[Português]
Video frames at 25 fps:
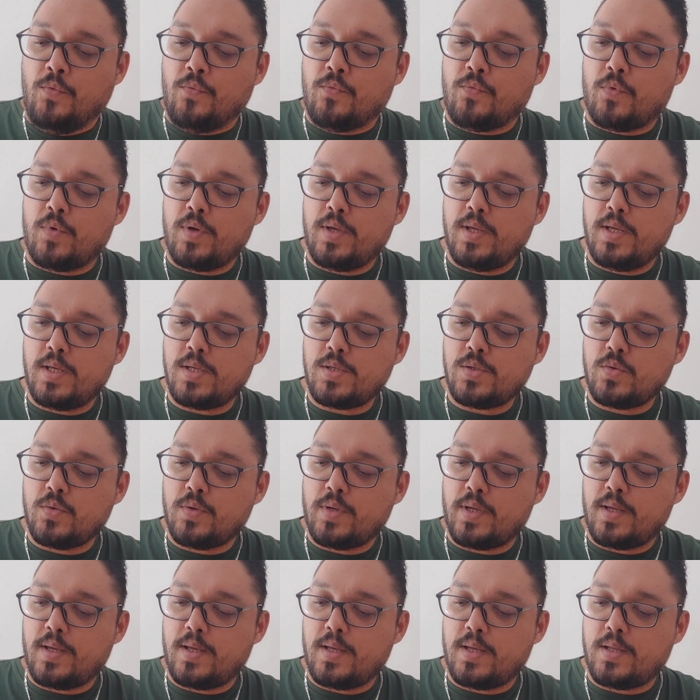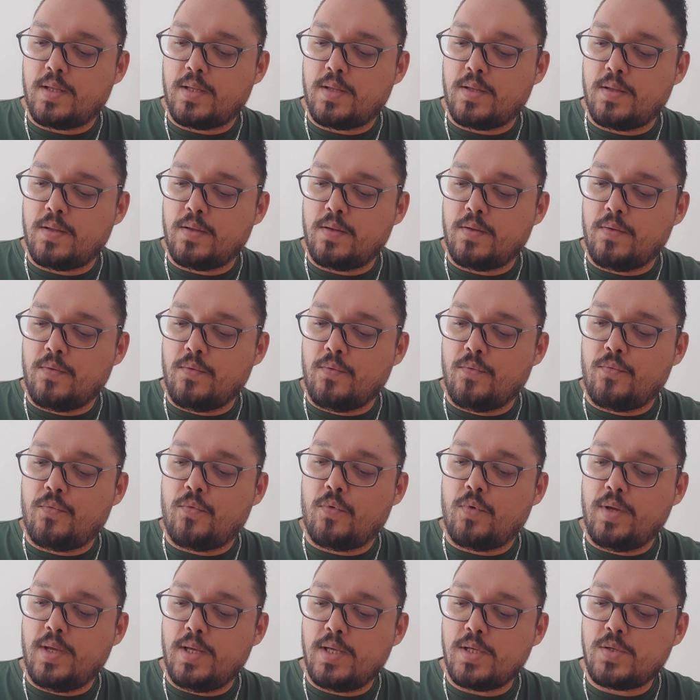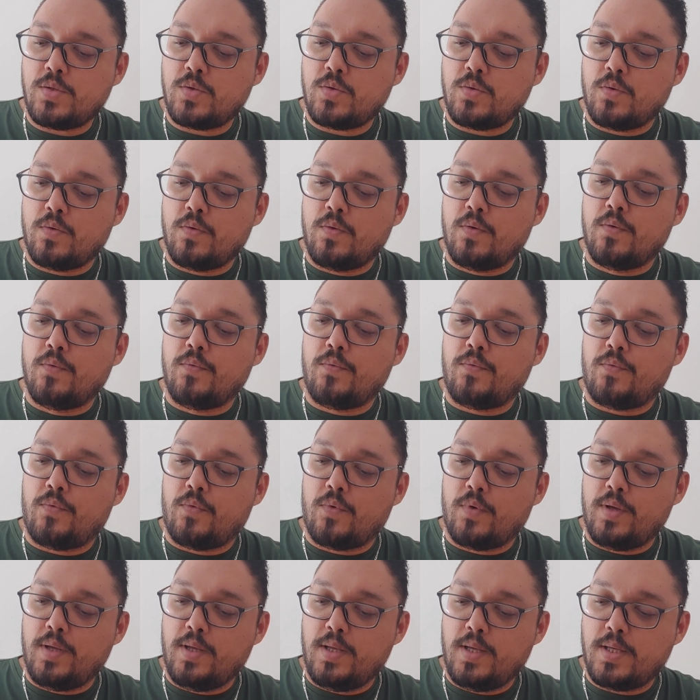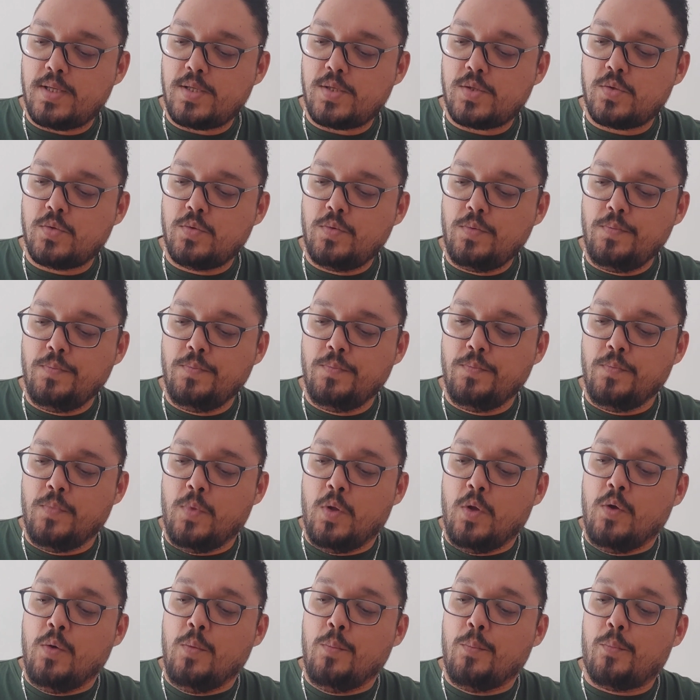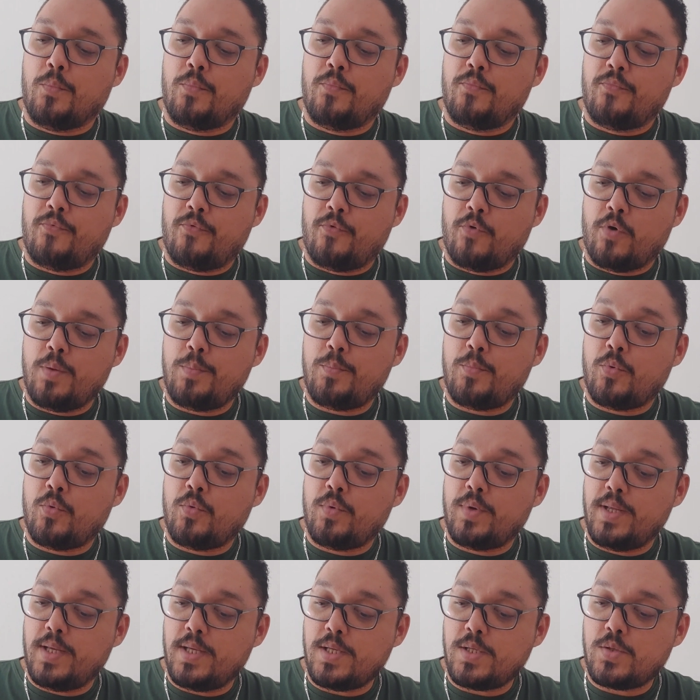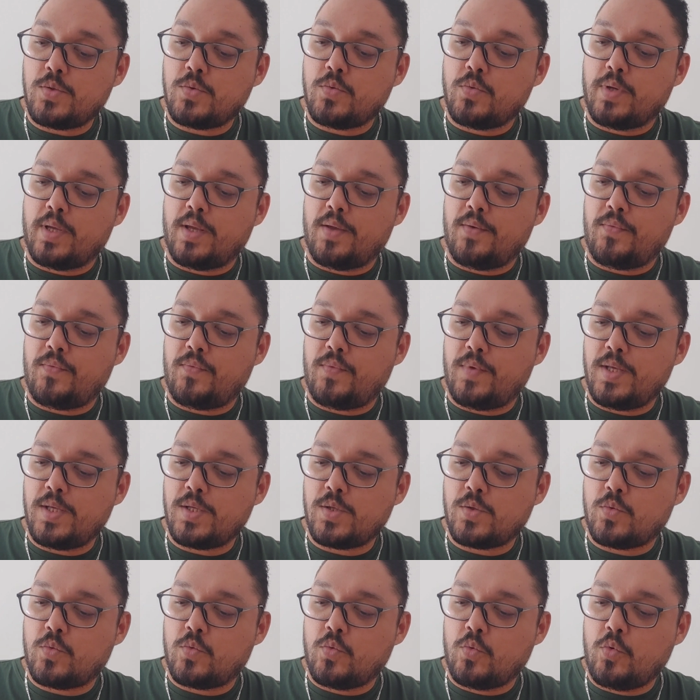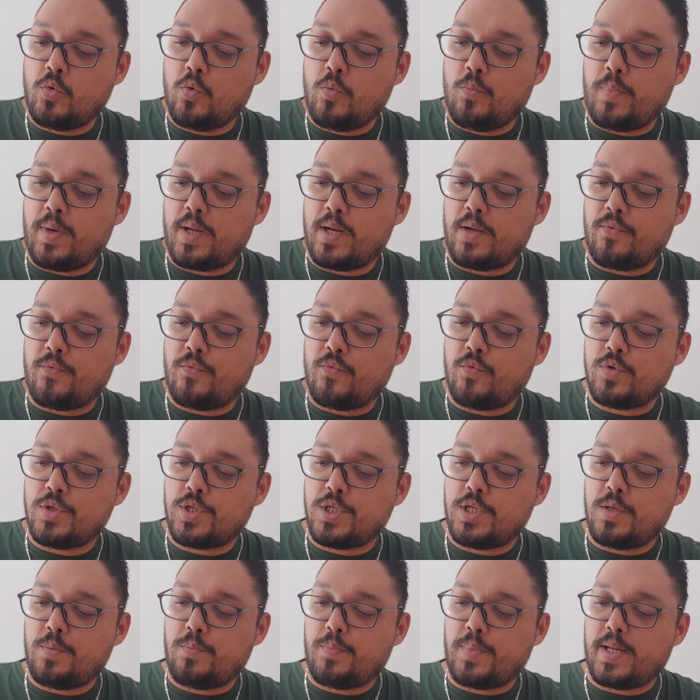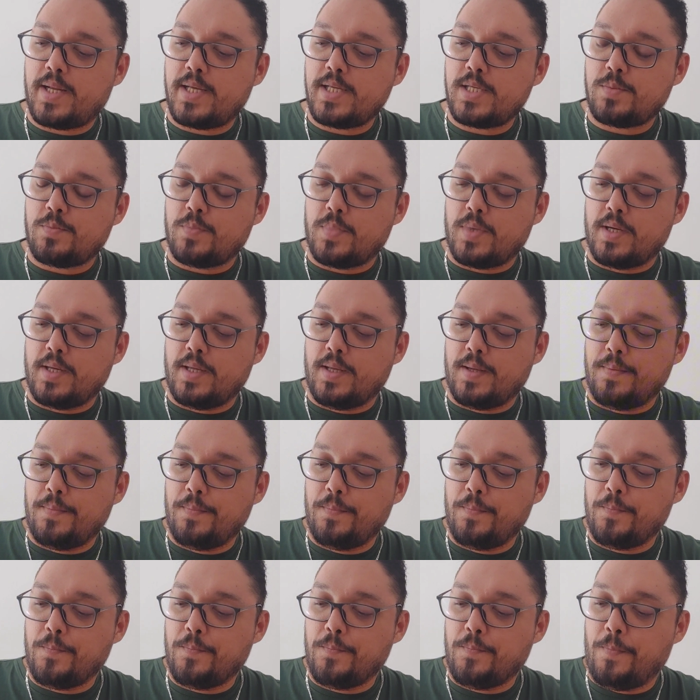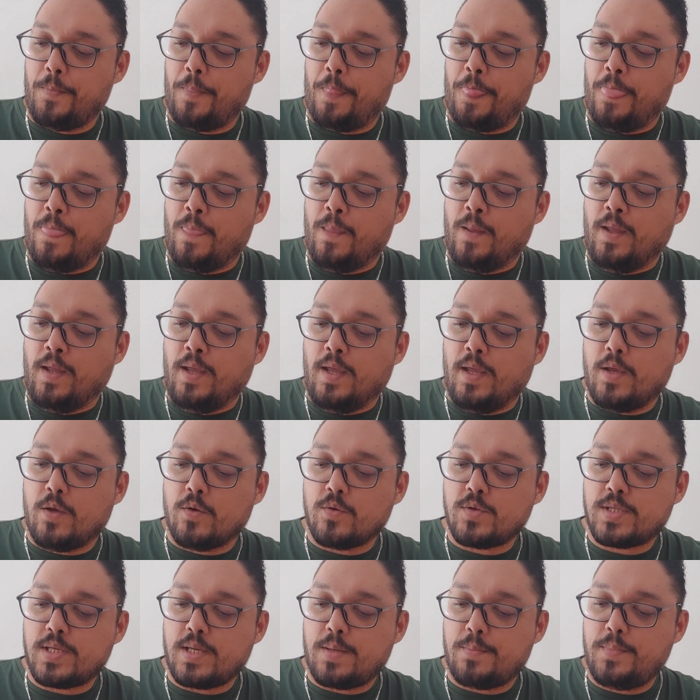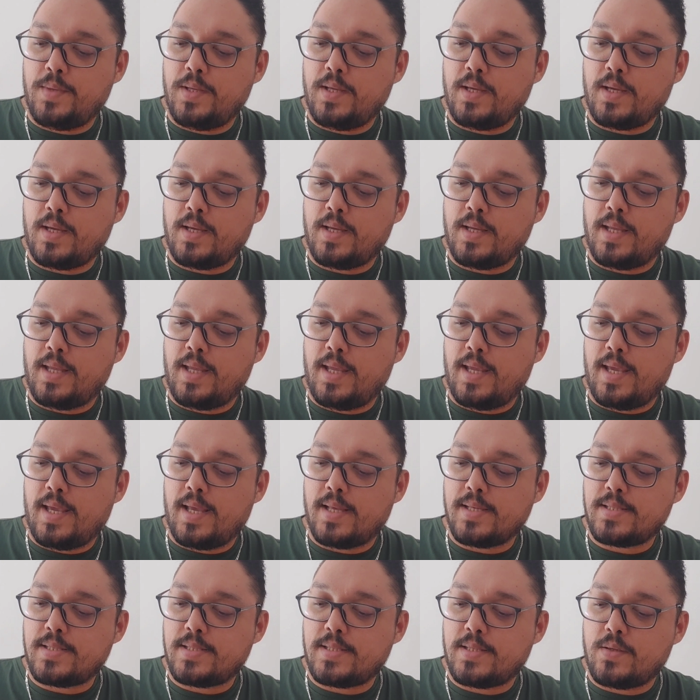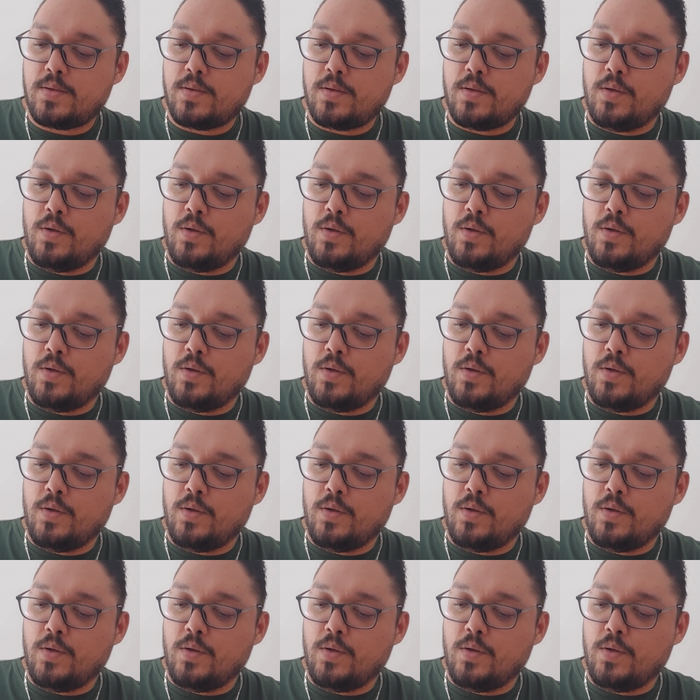Foi isso que foi isso, foi isso, foi por isso que fiz tudo para fugir para a Espanha. Eu sabia que és